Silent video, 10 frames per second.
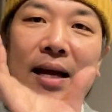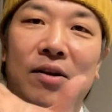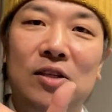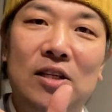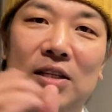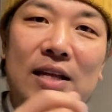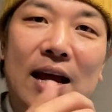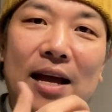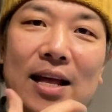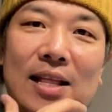楽しん
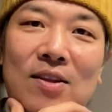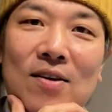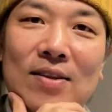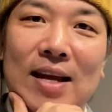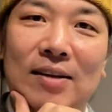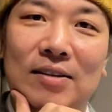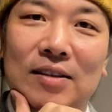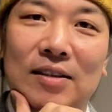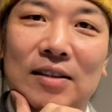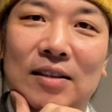で飲んでる
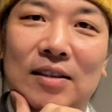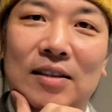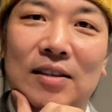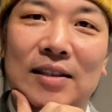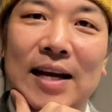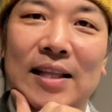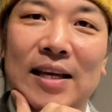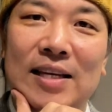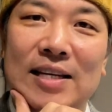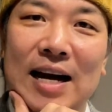なん
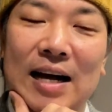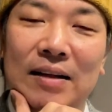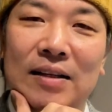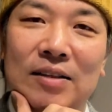て日が